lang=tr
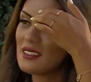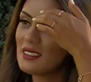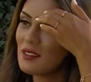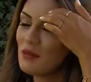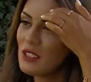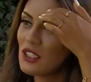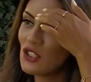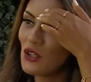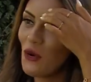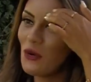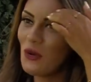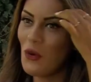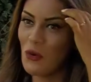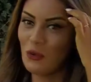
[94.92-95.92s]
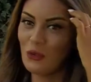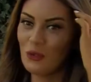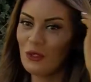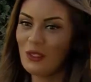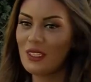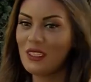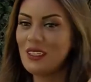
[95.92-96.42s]
Şimdi şöyle
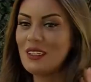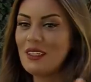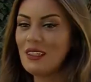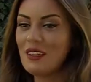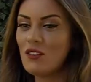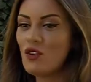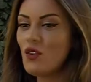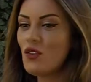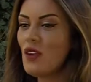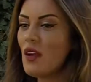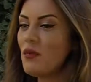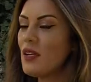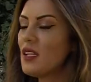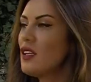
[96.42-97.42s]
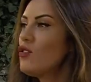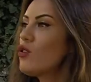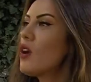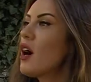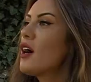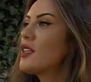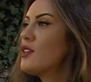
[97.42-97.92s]
oldu, e, sosyal medyayı
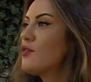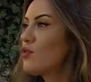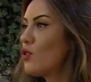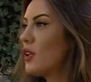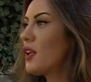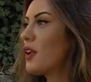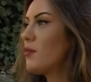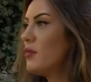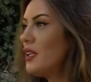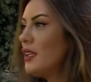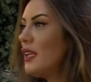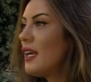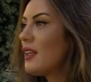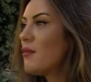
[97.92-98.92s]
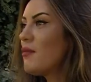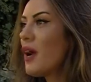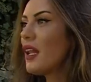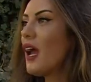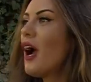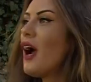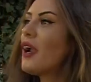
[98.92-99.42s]
çok aktif kullanan biri değildim.
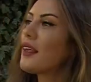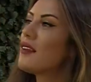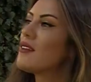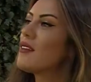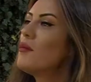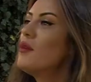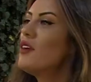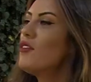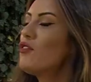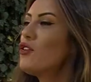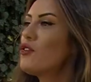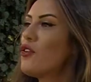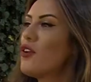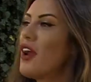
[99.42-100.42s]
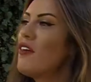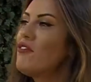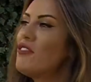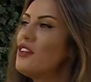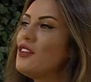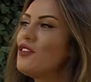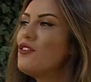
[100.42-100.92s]
Ben de herkes gibi fotoğraf,
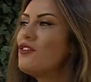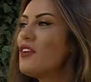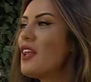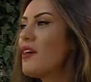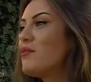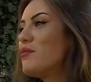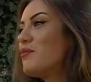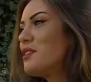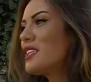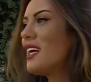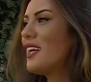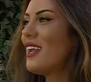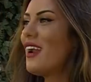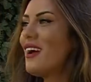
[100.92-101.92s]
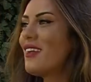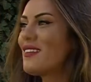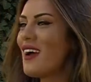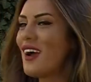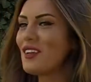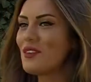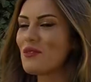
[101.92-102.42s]
video falan bir şeyler
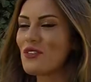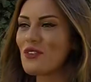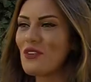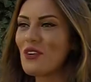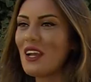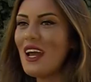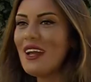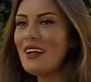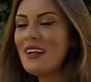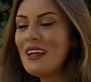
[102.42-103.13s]
atardım storyler.